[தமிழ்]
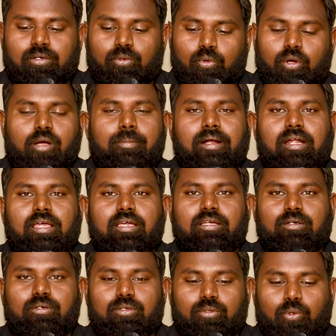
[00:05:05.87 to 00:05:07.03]
e நோக்கமான
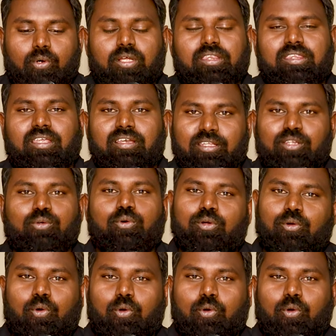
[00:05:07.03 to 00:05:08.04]
நோக்கத்தில் இது ஒரு